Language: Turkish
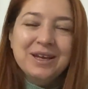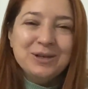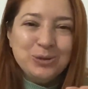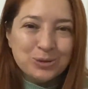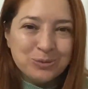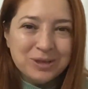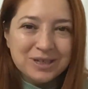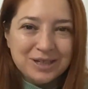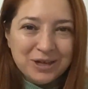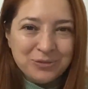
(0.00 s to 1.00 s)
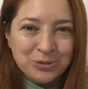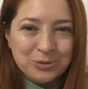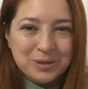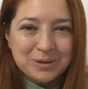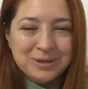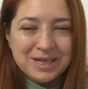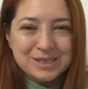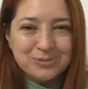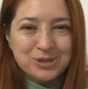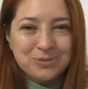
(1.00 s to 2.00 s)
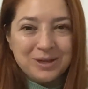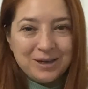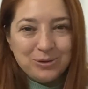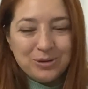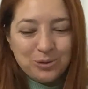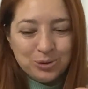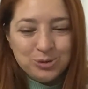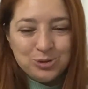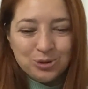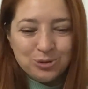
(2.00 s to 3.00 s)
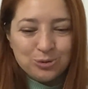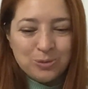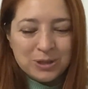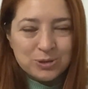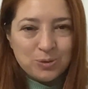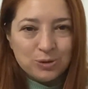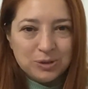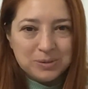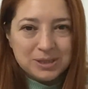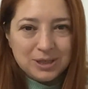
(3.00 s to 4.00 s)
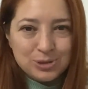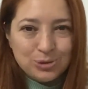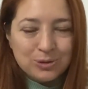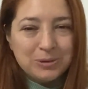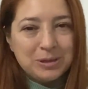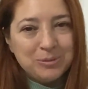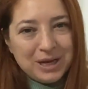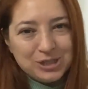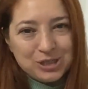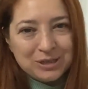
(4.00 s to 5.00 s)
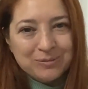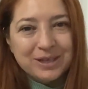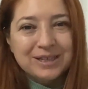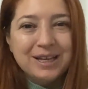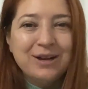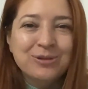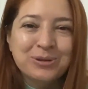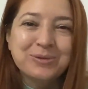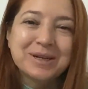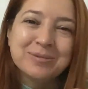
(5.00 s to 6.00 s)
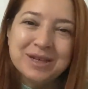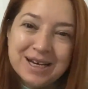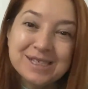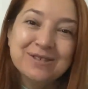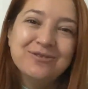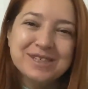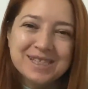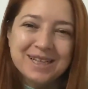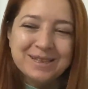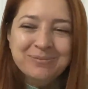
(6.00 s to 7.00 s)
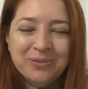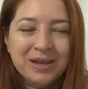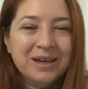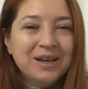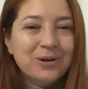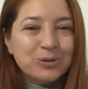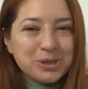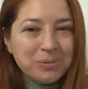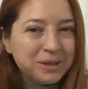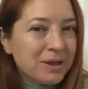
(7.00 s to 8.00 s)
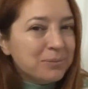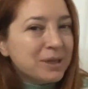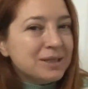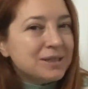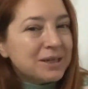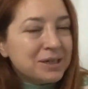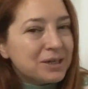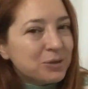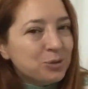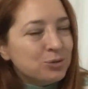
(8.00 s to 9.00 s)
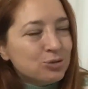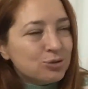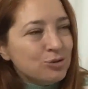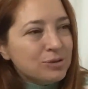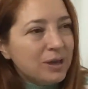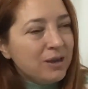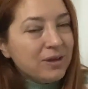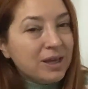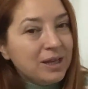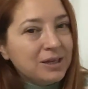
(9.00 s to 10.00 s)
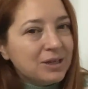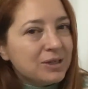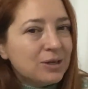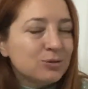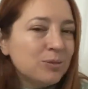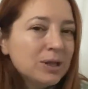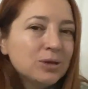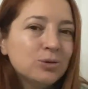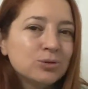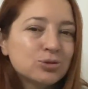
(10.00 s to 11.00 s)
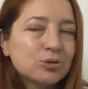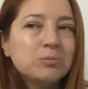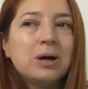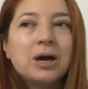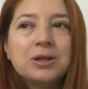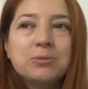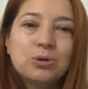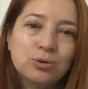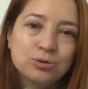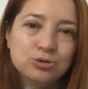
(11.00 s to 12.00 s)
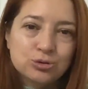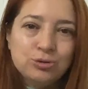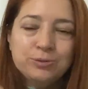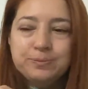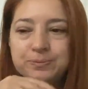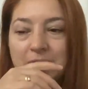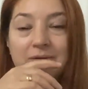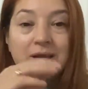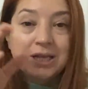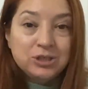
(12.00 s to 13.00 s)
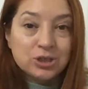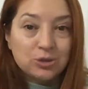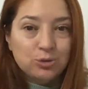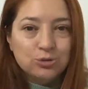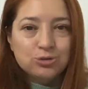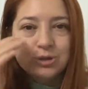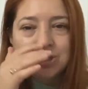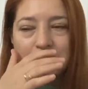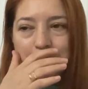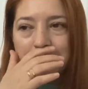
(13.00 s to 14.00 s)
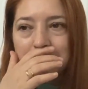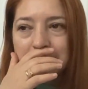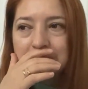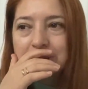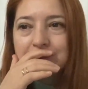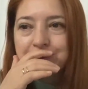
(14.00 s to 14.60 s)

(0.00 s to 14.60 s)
Yorumlara telefon numaramı yazmıştım. Konuşuyorduk Duman'cım orada mısın yazıyorum dedim. Yaz canım dedi. Telefon numaramı yazdım ve sildim. O zamandan beridir ara ara konuşuruz. Eve gelene kadar Duman'la konuştuk. Bayağı da bir konuştuk. Eve gelince de konuştuk. Hiç kapatmadık.